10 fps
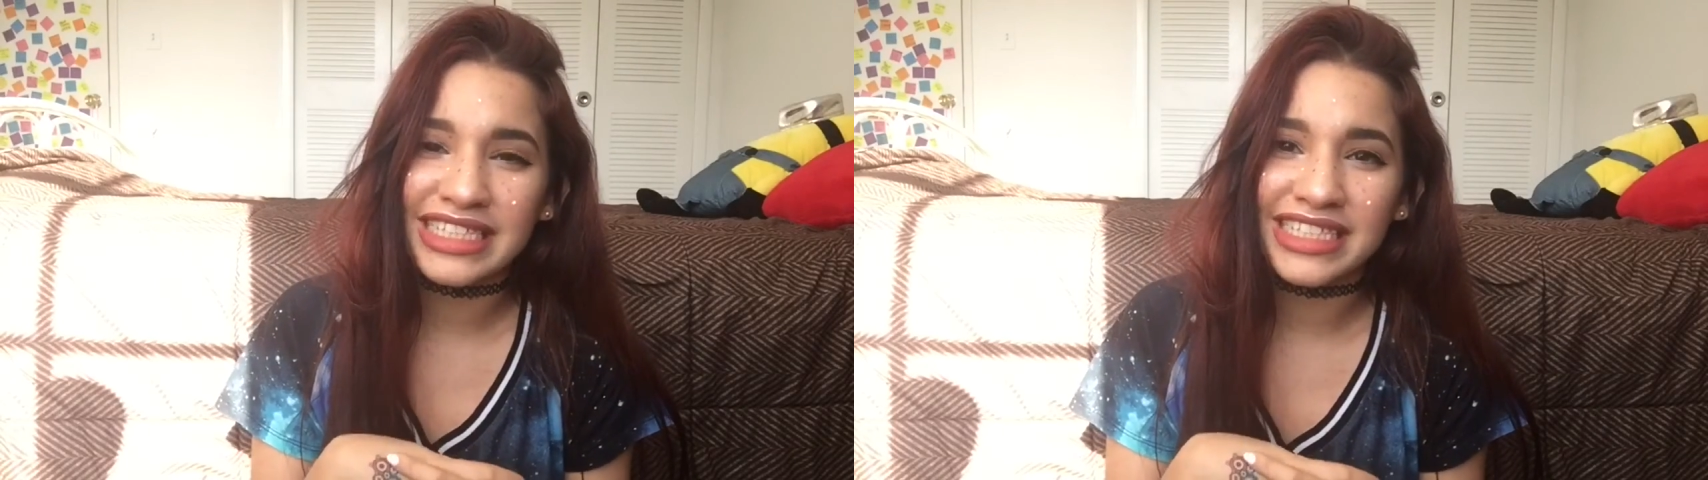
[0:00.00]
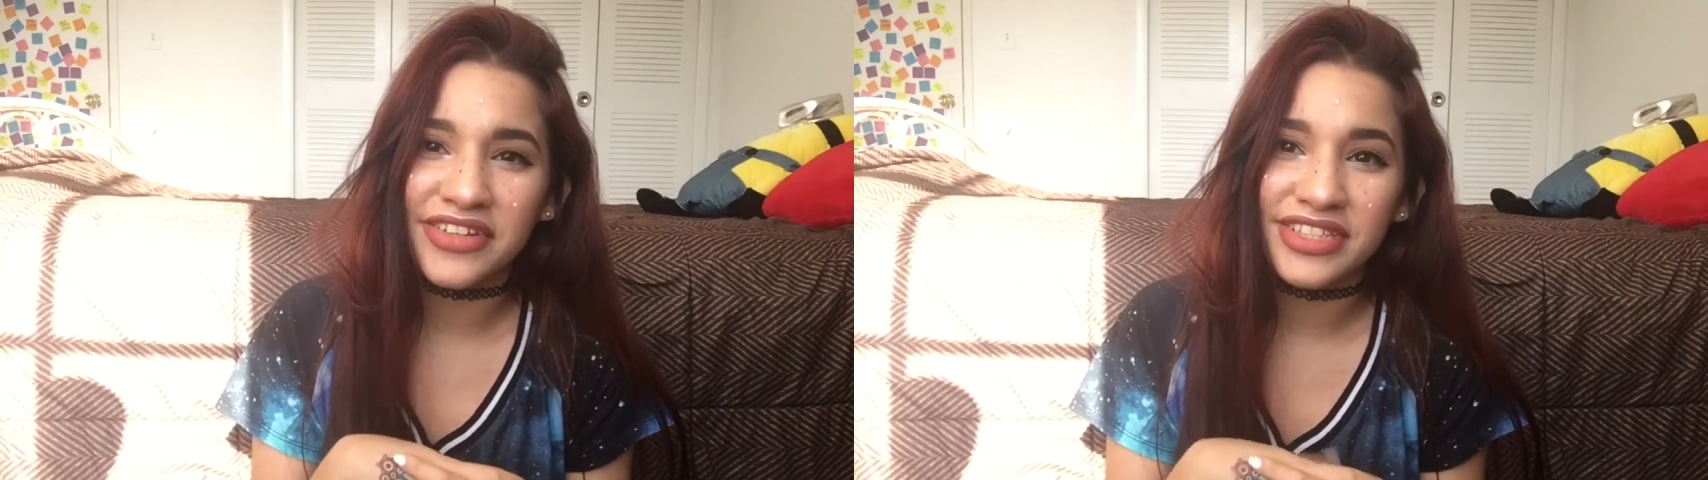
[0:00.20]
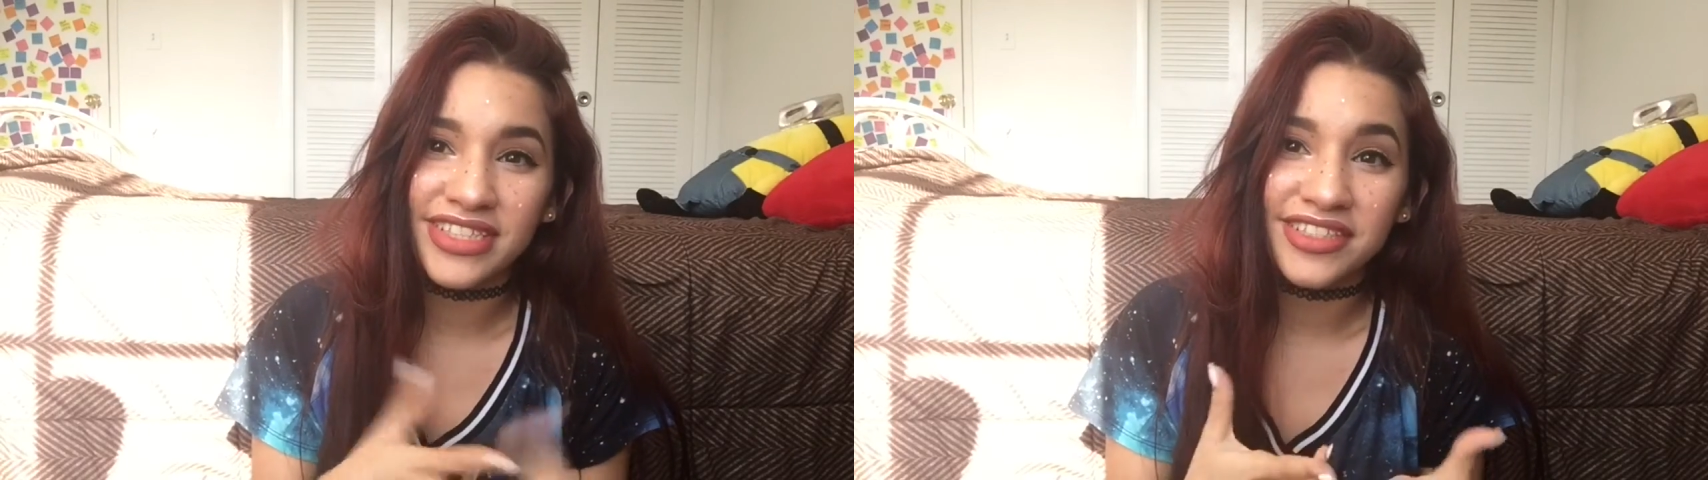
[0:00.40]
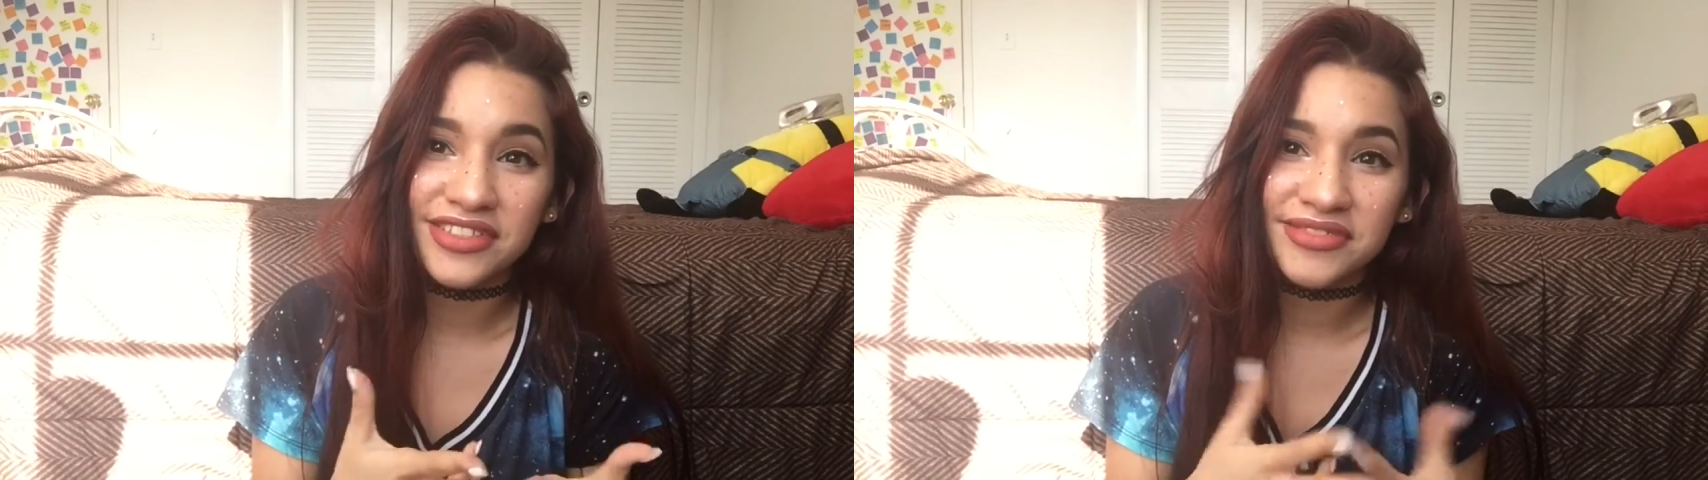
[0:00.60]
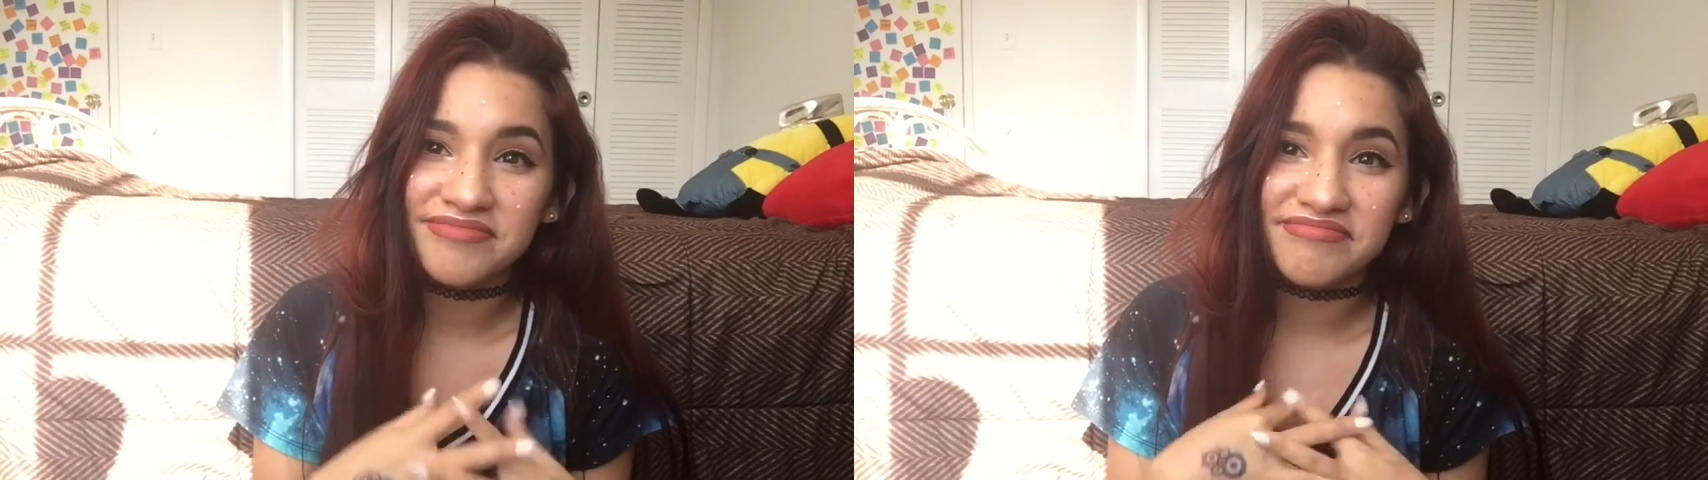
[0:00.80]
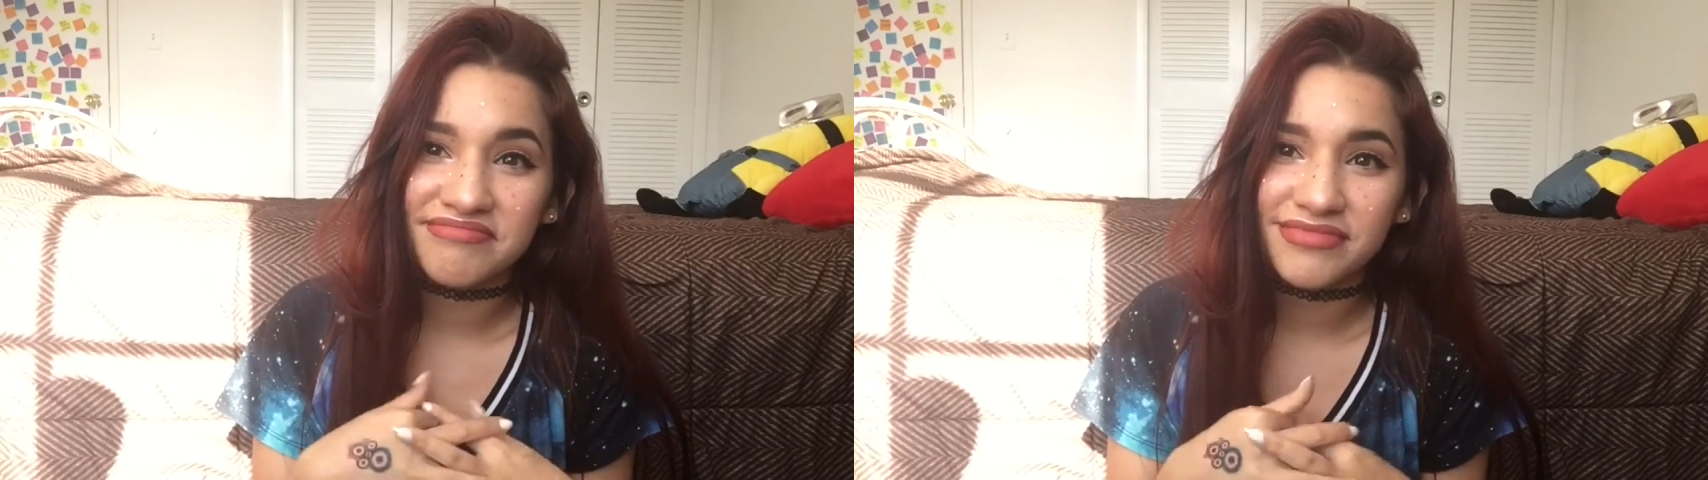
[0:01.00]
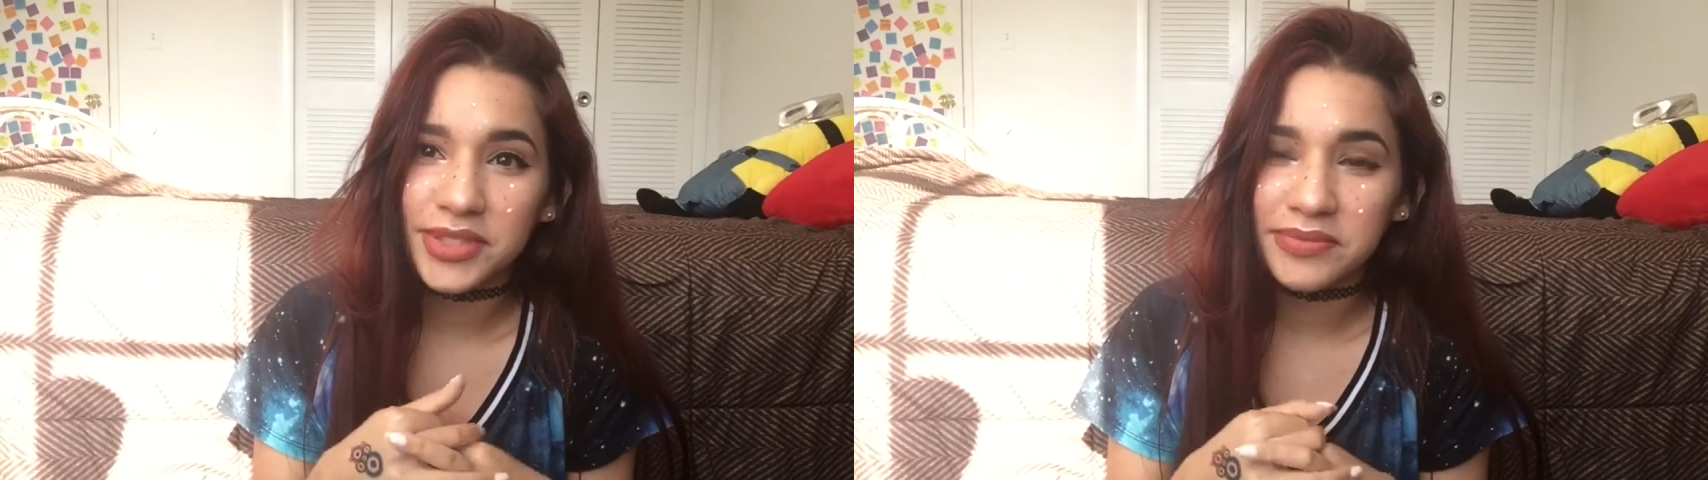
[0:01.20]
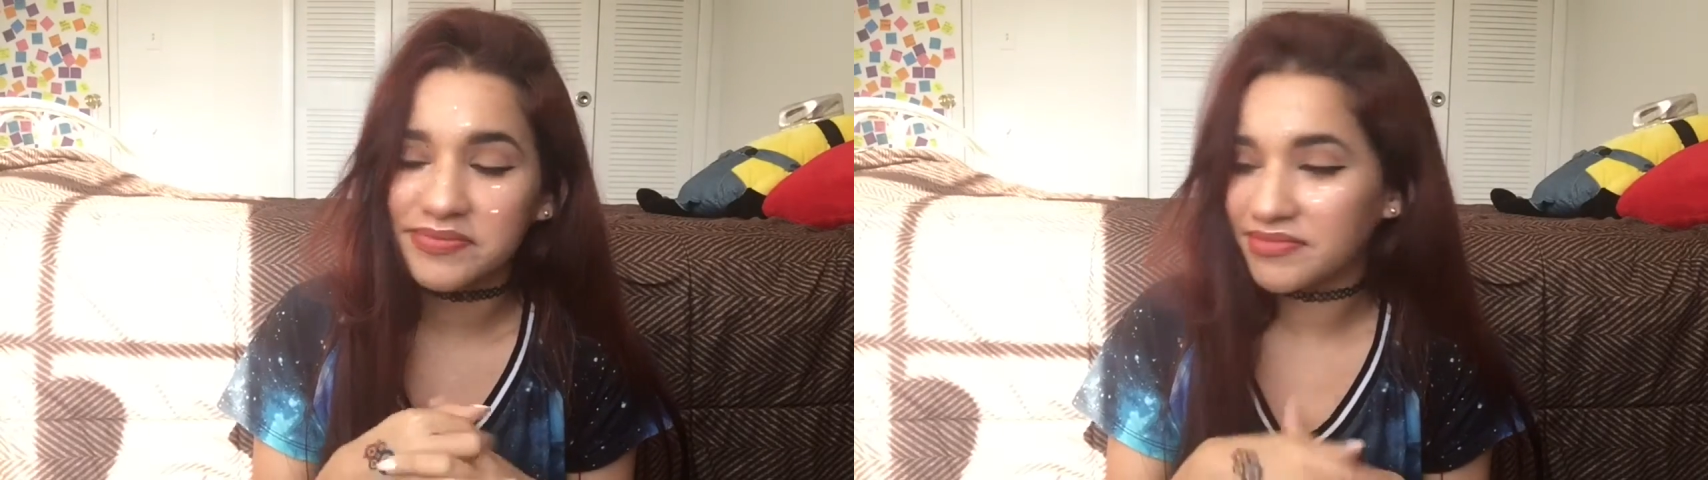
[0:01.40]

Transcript: les estaba diciendo. No.